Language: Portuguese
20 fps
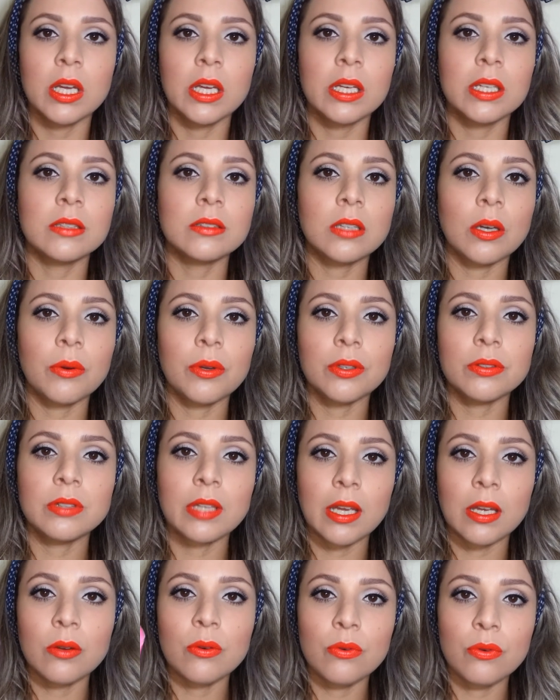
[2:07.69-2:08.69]
então eu
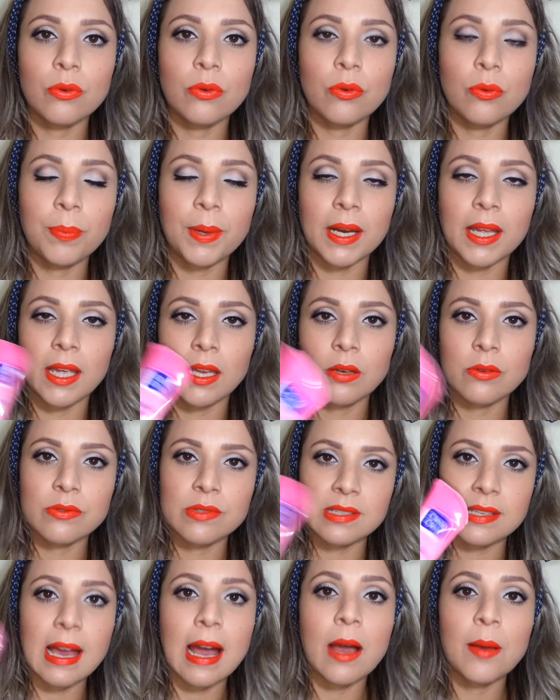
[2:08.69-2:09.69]
tenho, para quem não
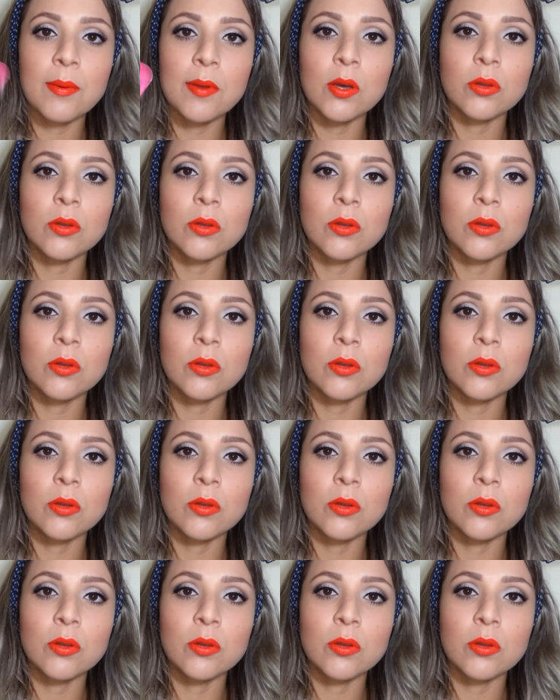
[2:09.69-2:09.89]
sabe,